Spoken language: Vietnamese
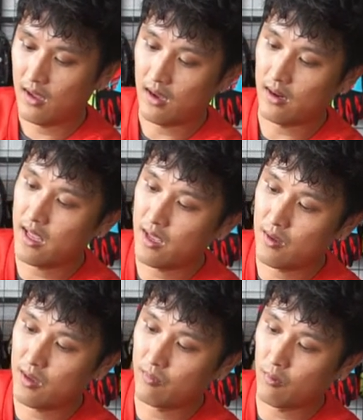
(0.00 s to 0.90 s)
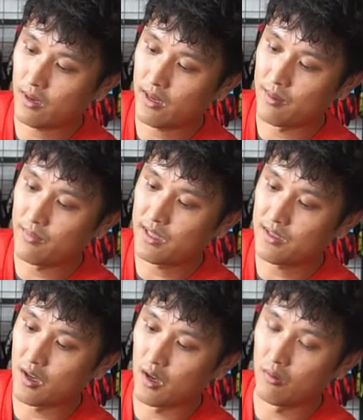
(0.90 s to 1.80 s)
ở đây một cái điểm ở
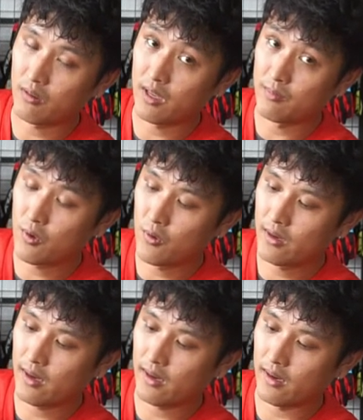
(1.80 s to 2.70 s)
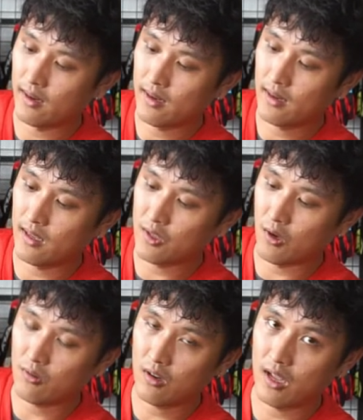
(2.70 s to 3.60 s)
chính giữa một cái điểm cuối này ở đây là
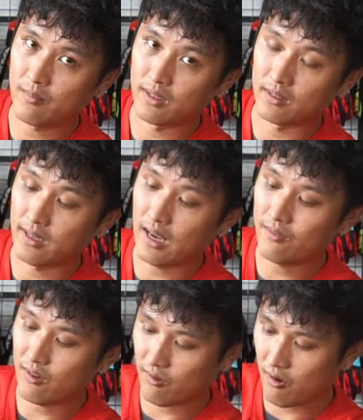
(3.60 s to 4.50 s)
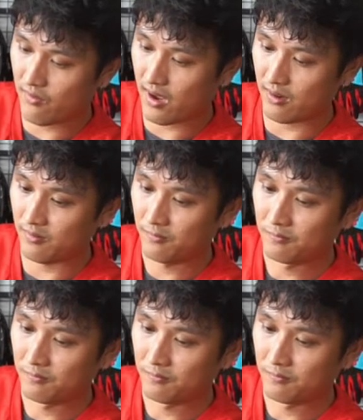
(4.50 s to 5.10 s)
chỗ có thể mình gắn velcro vào